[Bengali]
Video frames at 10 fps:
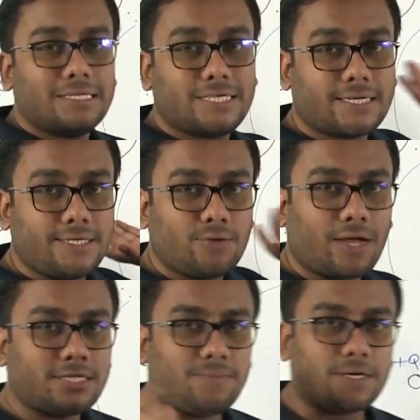যে কৃত
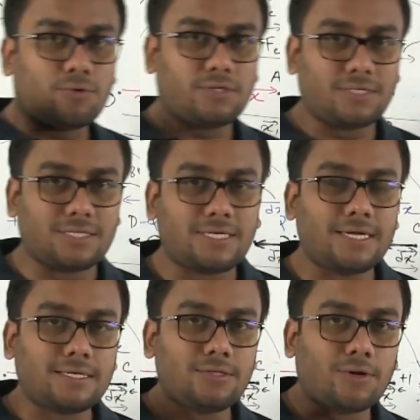কাজ বের করতে যাচ্ছি
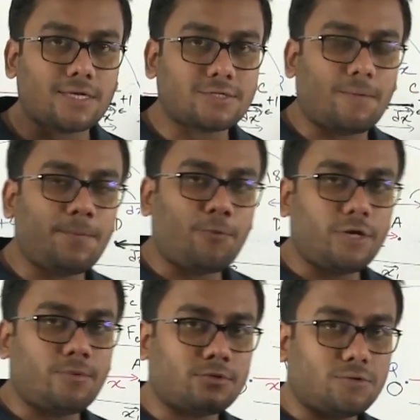এই কৃত কাজটা হবে
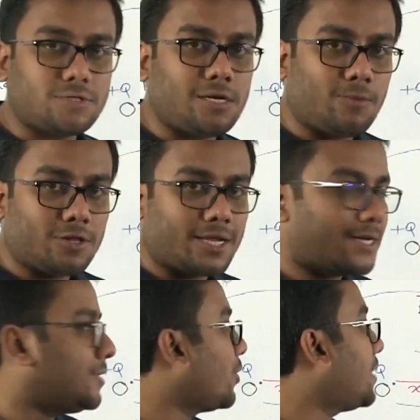পরিবর্তনশীল বল দ্বারা
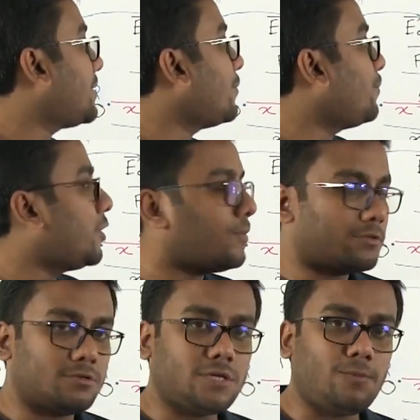কৃত কাজ এবং
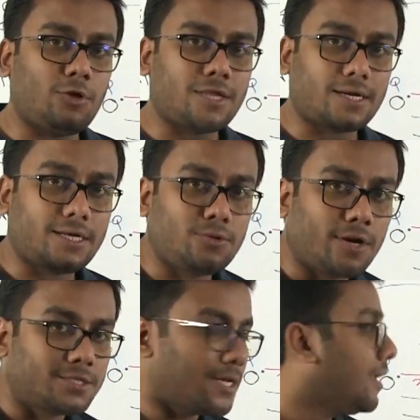পরিবর্তনশীল বল দ্বারা কৃত
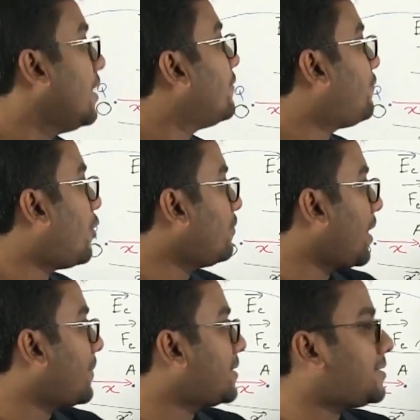কাজের
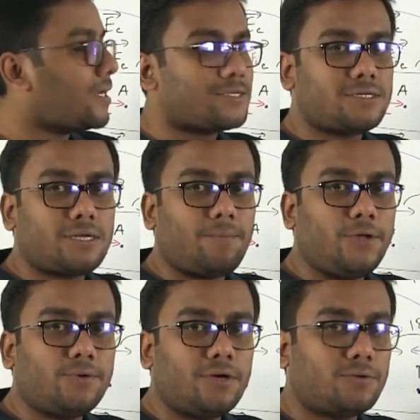ফর্মুলা আমাদের জানা আছে
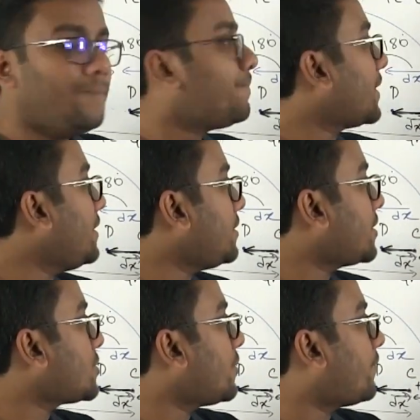ডাব্লিউ ইকুয়াল টু
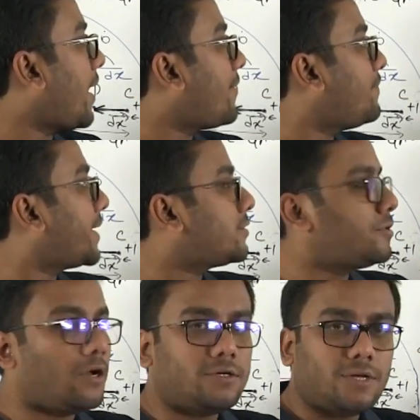ইন্টিগ্রেশন অফ এফ ভেক্টর
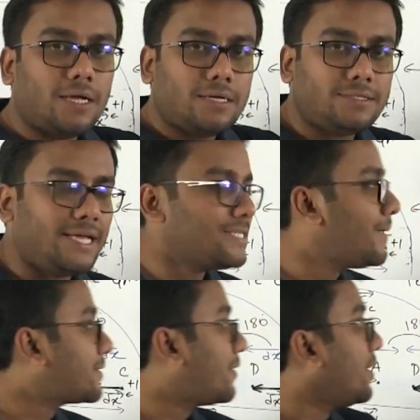ডট ডিএস
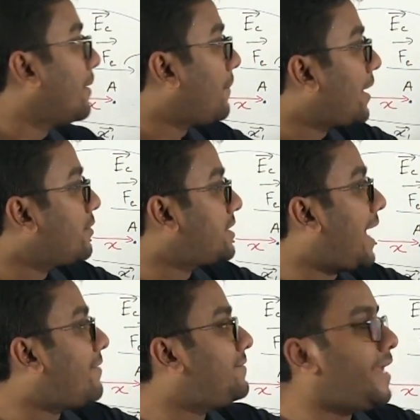ভেক্টর মানে হচ্ছে
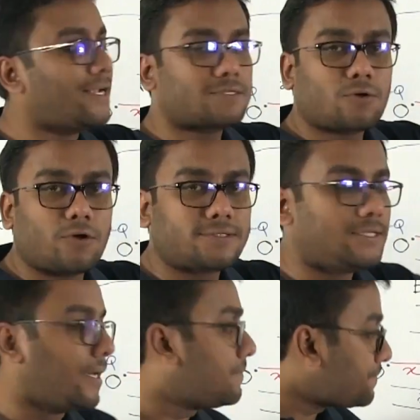এফ ডিএক্স কস
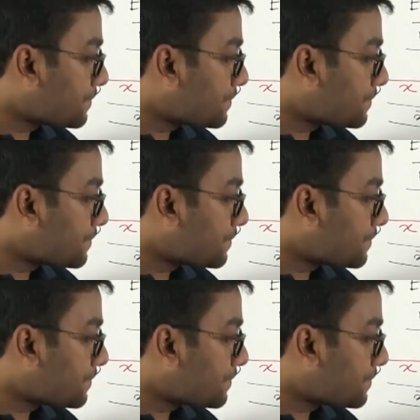থিটা